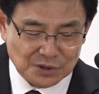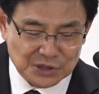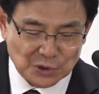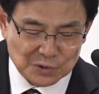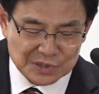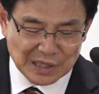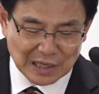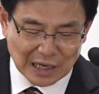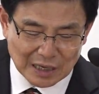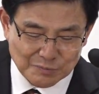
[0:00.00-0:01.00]
의로운
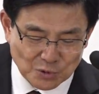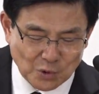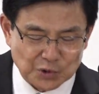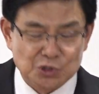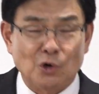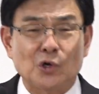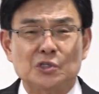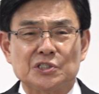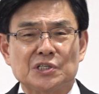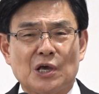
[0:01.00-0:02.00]
사람으로
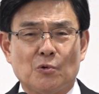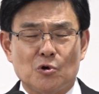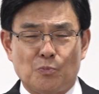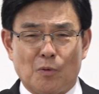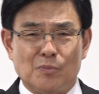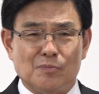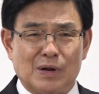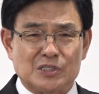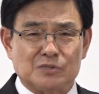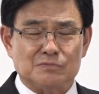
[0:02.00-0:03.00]
여겨진 게 오늘 본문
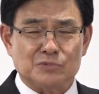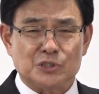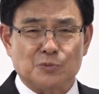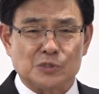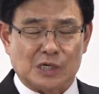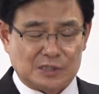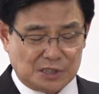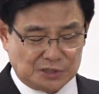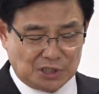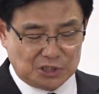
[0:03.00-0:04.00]
말씀 15장
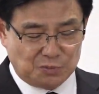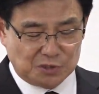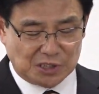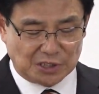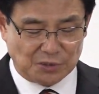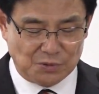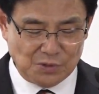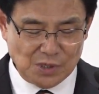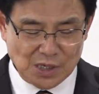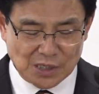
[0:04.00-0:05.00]
창세기 15장이고